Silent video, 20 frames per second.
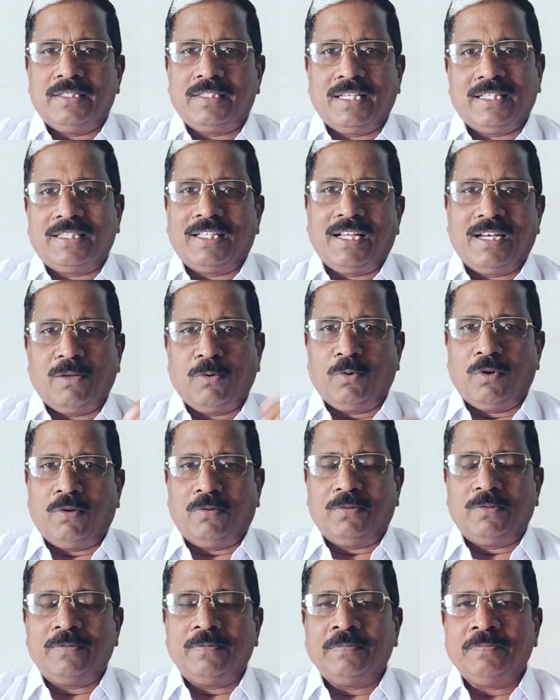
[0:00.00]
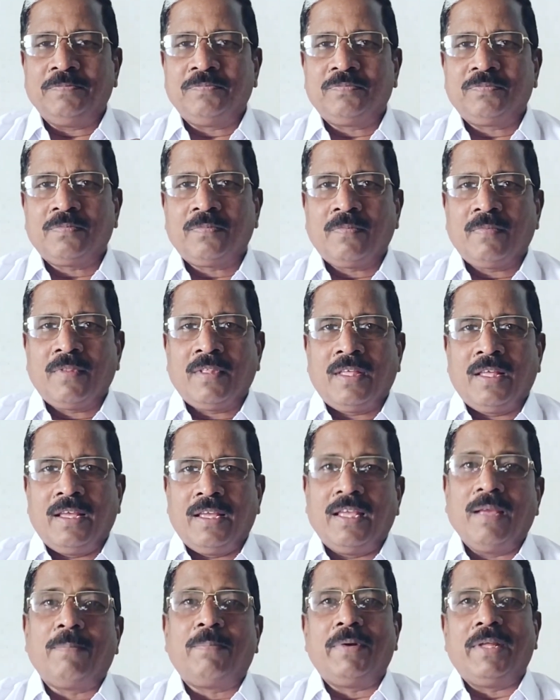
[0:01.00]
சத்தான உணவு
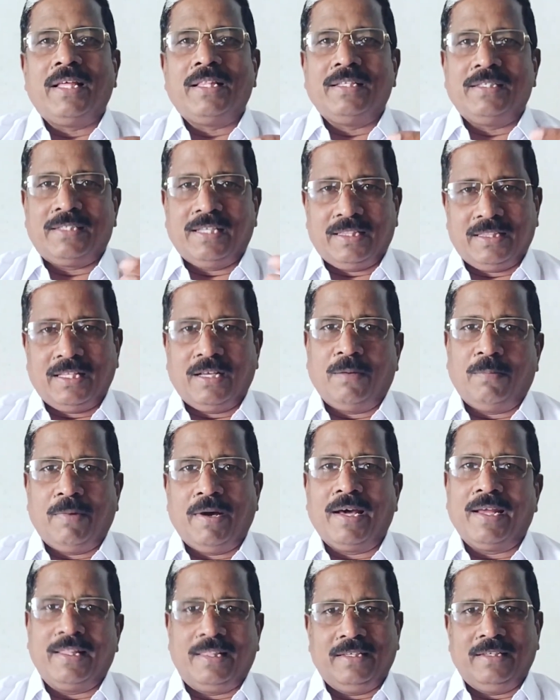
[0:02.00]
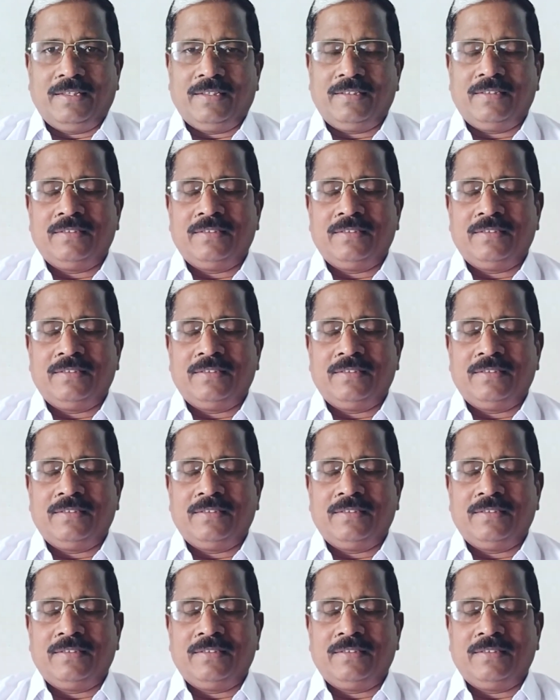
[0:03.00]
எப்படி அது சத்தாக மாறுது